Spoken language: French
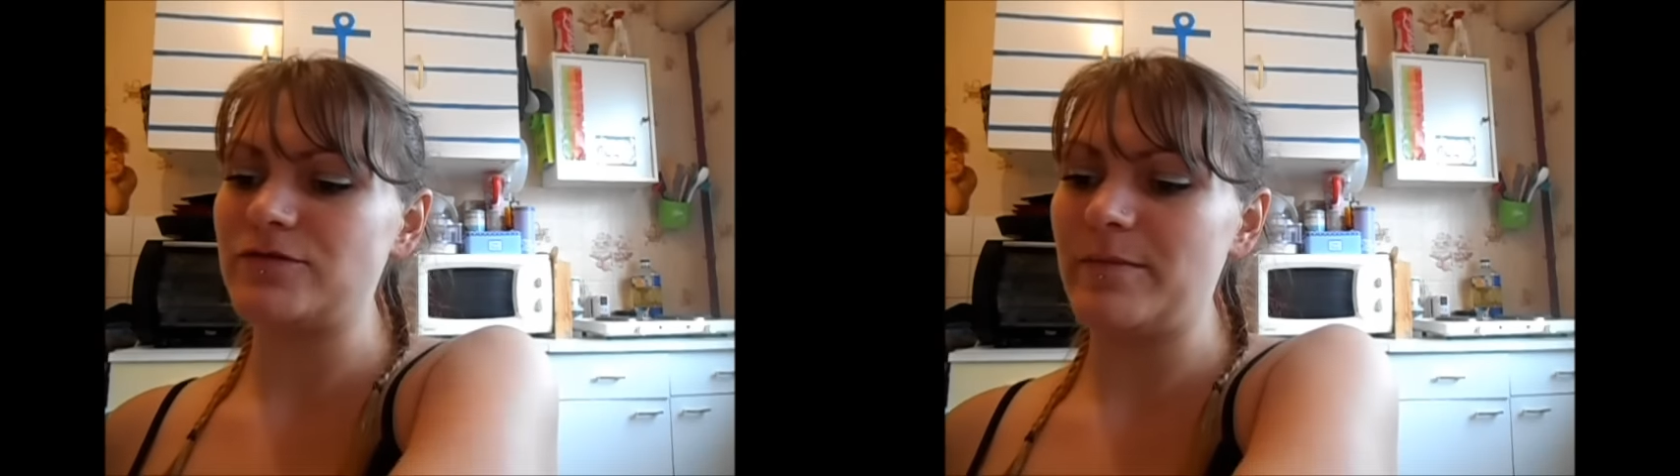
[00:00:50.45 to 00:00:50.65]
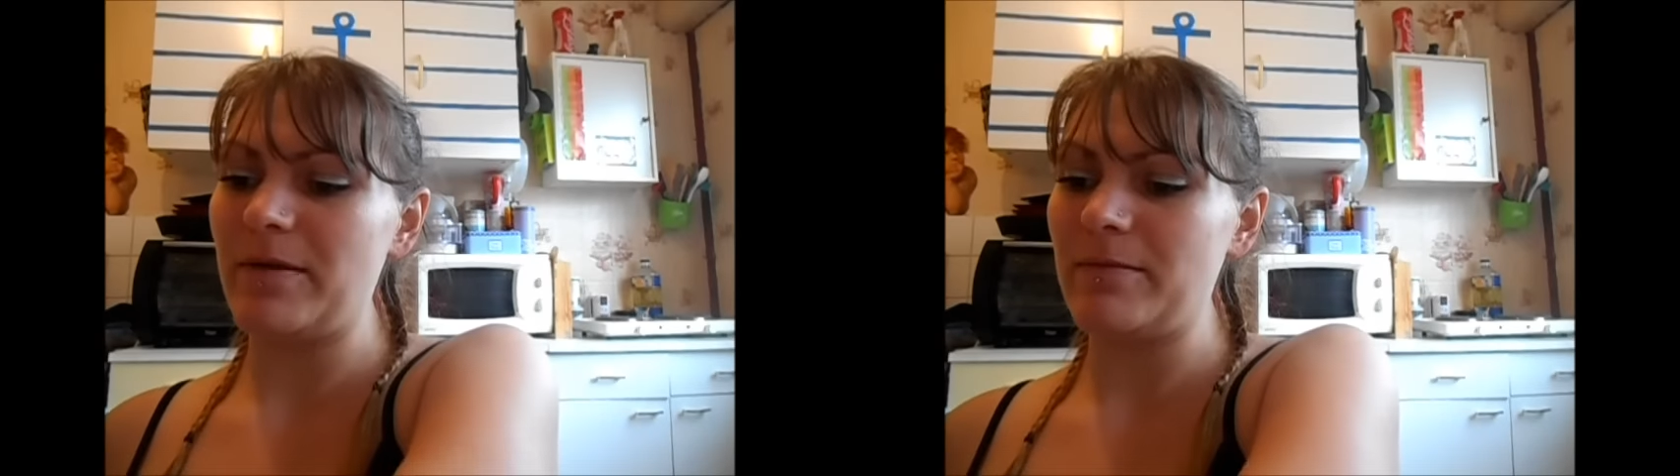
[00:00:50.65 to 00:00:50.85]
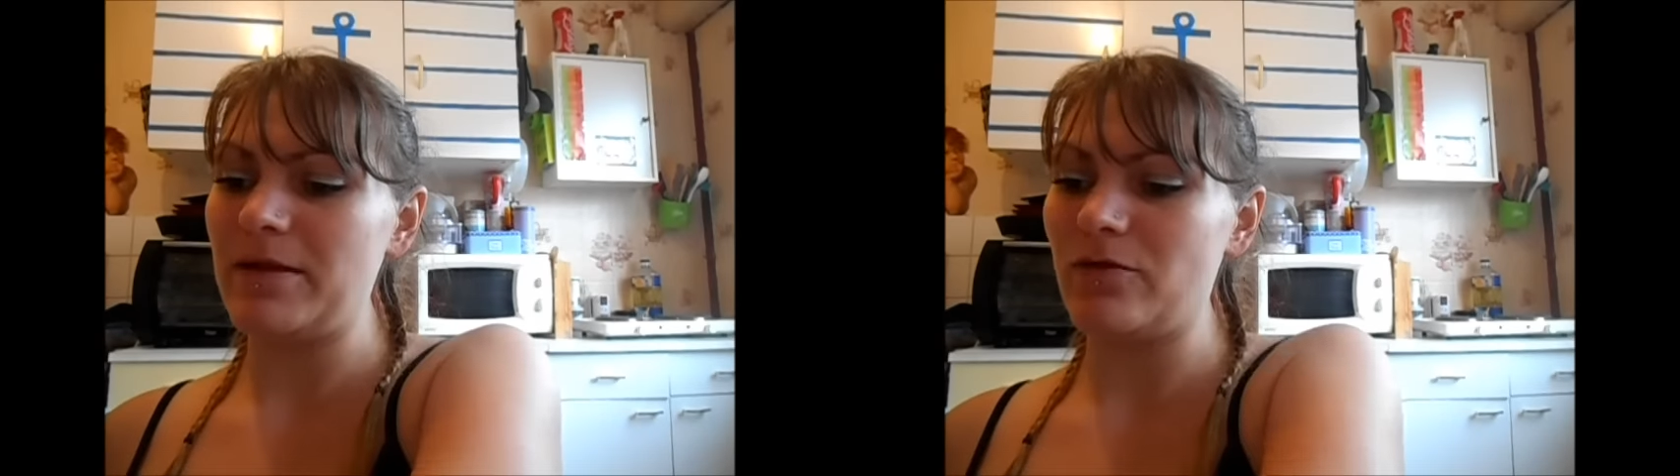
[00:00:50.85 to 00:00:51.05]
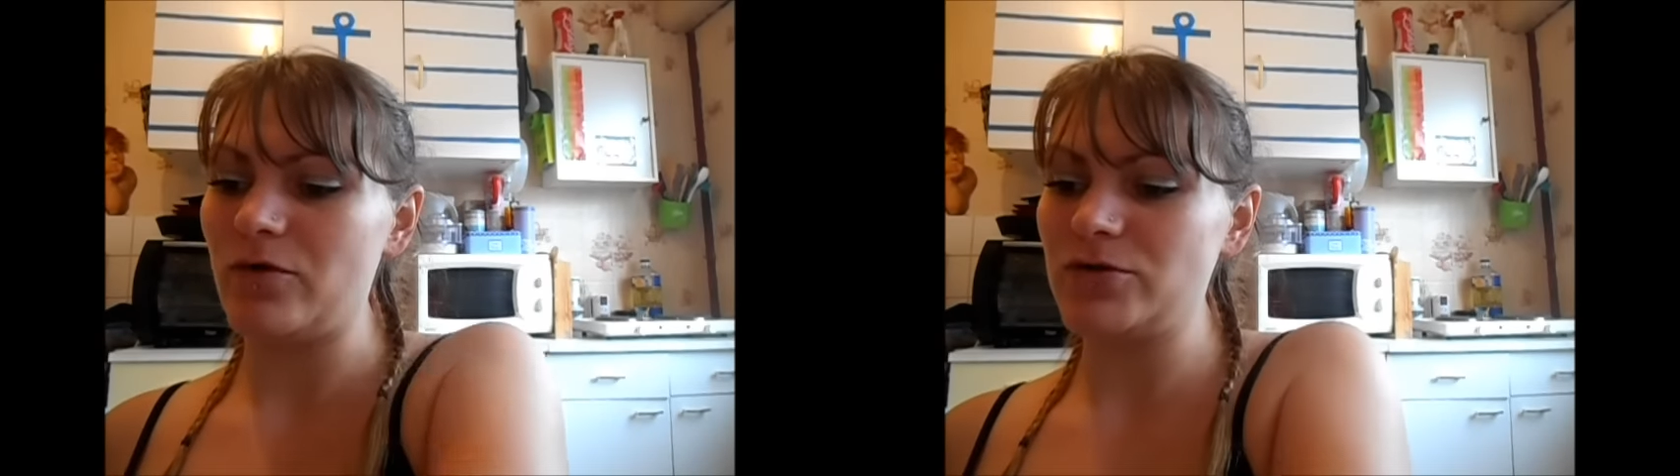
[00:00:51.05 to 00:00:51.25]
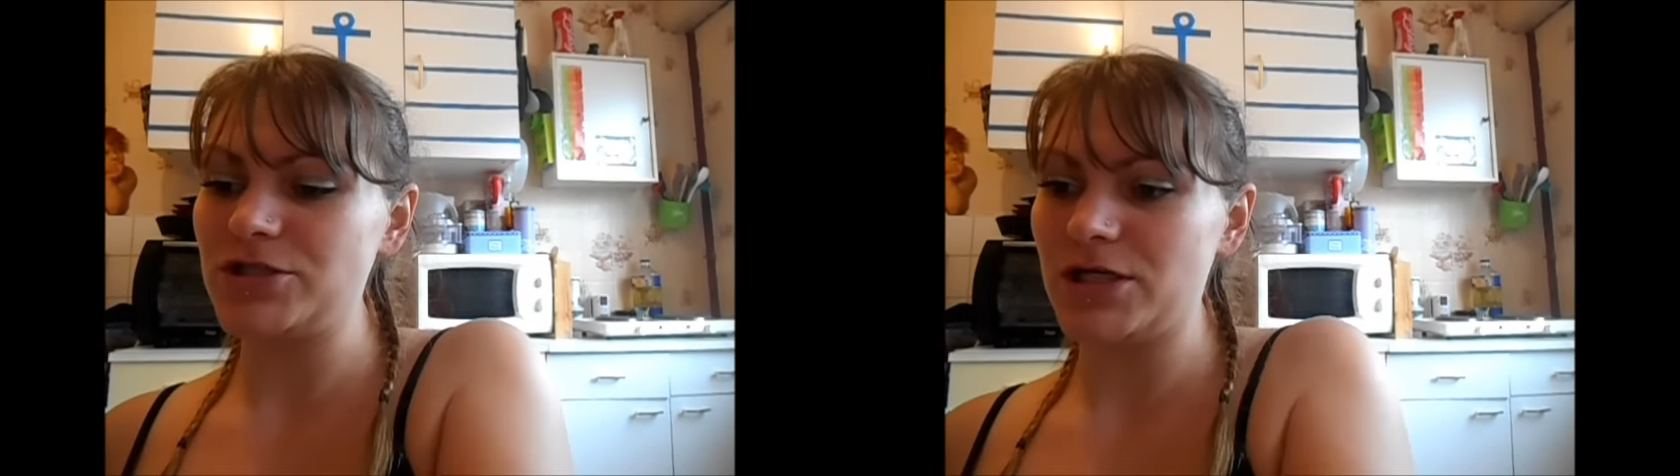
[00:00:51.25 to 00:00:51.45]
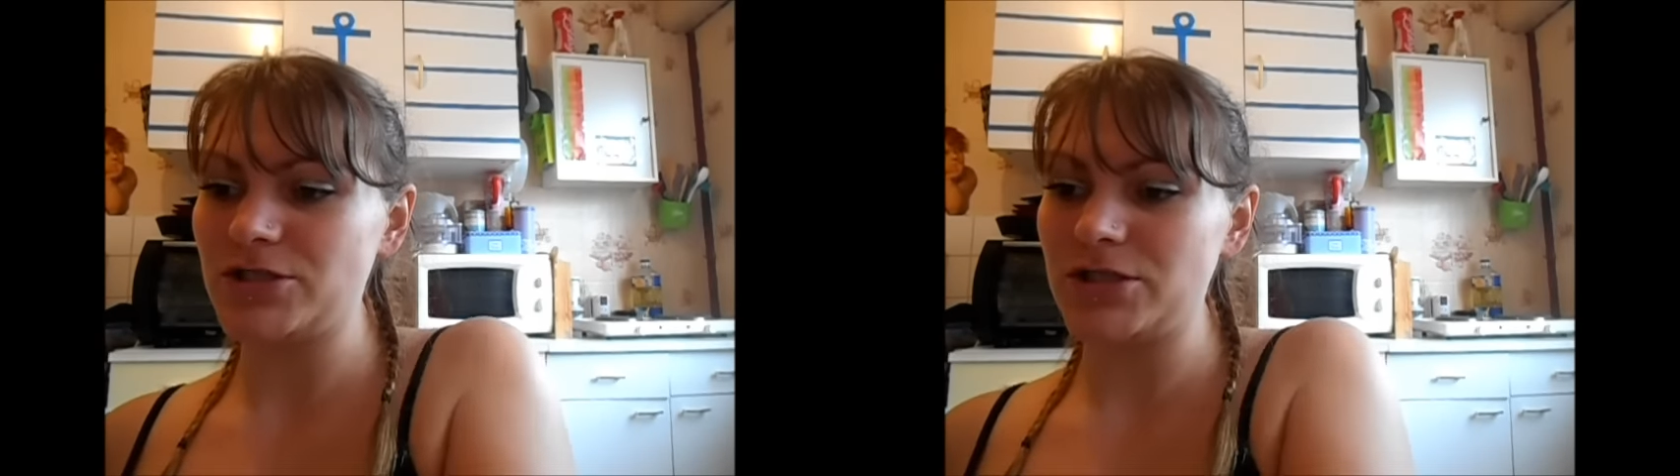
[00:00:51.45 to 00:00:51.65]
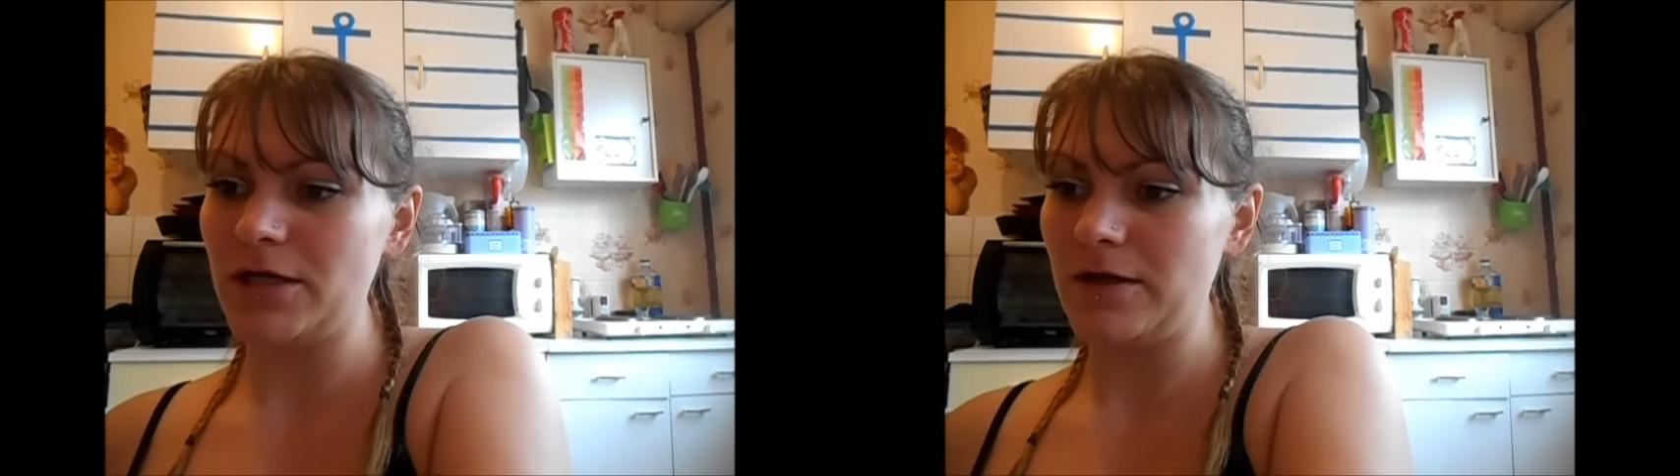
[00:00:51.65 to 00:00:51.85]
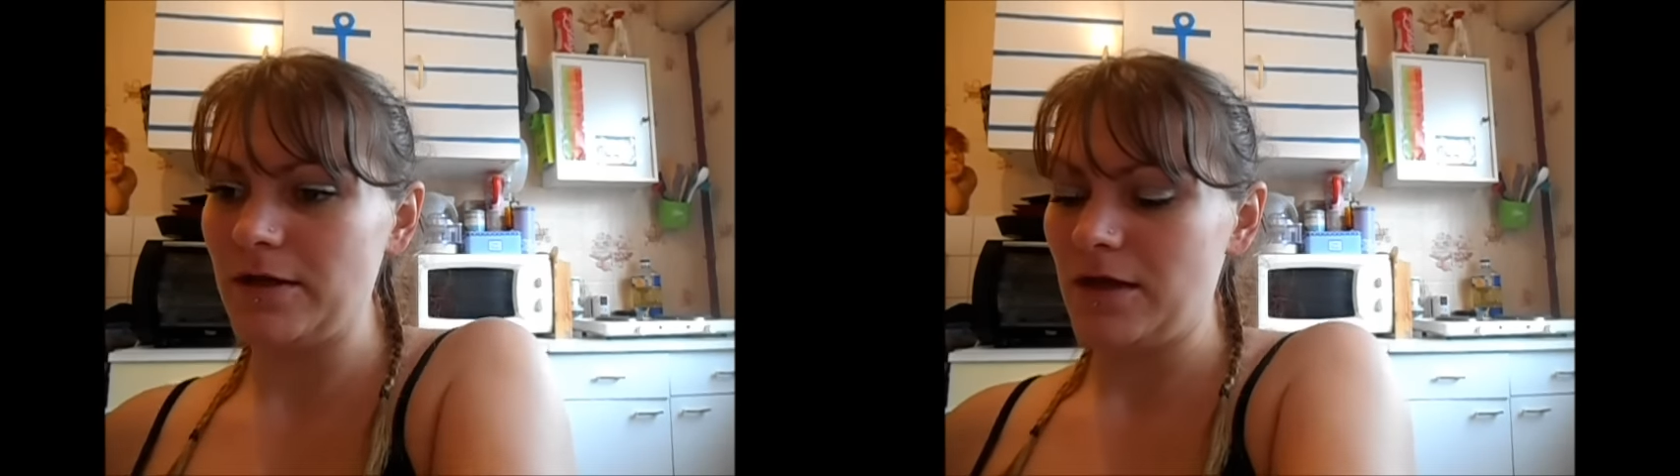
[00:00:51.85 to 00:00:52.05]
je vais pas maintenant chercher.